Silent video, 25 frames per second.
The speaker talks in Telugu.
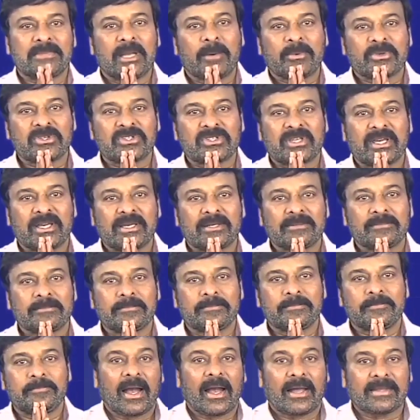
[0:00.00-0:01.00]
నమస్తే
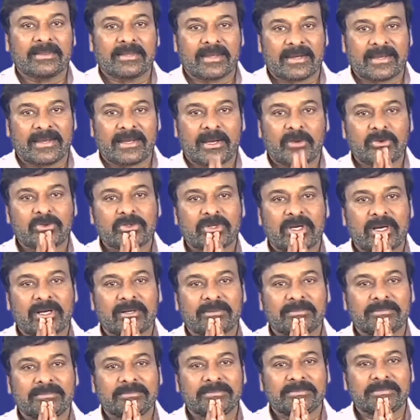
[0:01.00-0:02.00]
అందరికీ
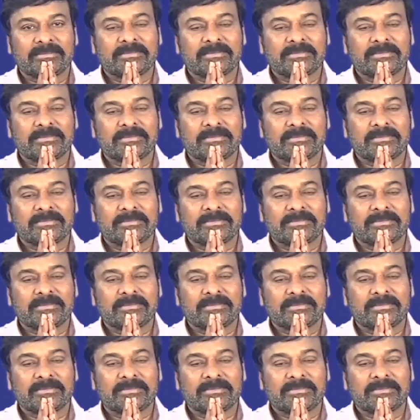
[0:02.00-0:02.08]
నమస్కారం